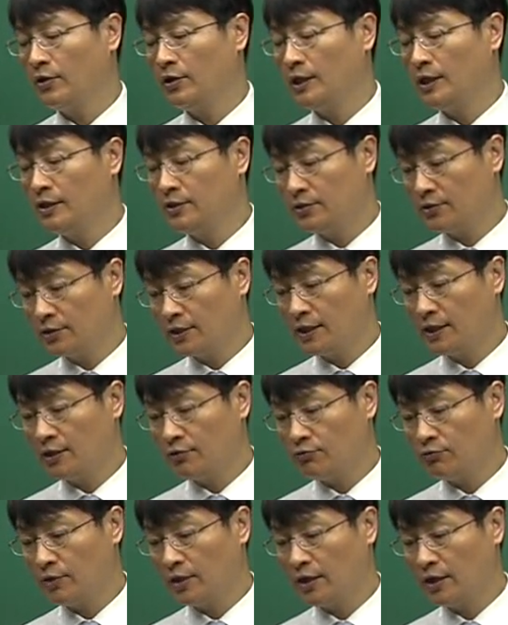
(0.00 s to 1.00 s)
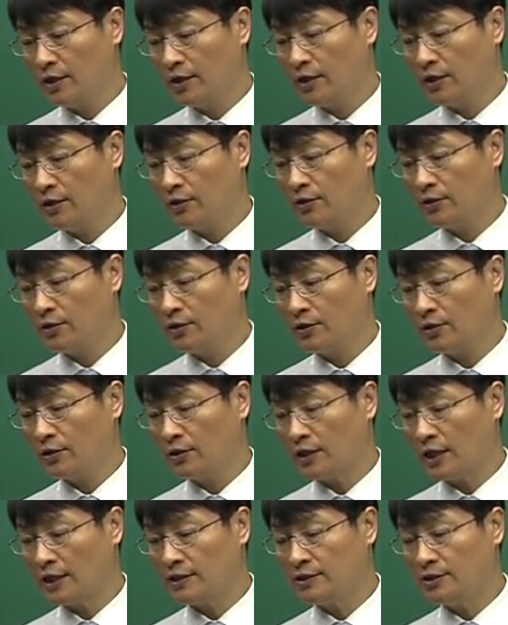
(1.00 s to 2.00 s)
일정 기간 후에
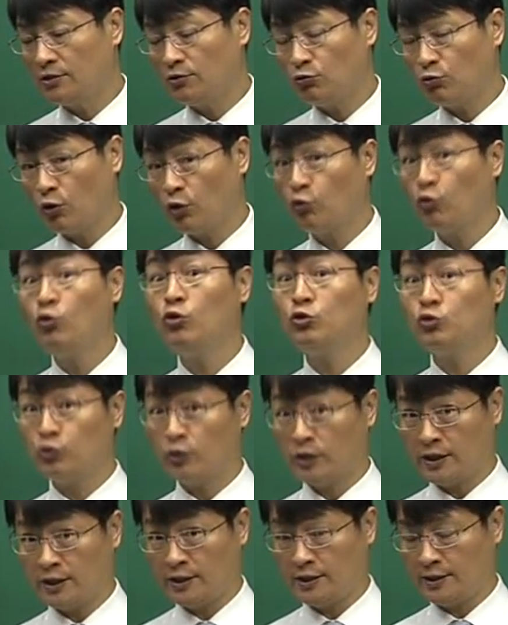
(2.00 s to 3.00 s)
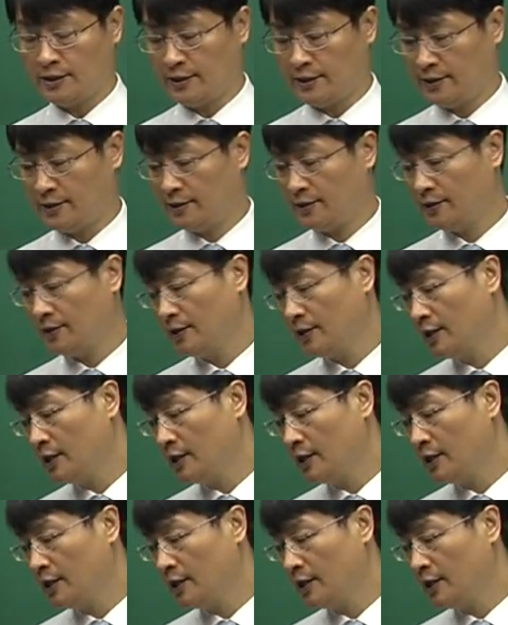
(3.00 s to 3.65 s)
다시 되돌려줘야 되는데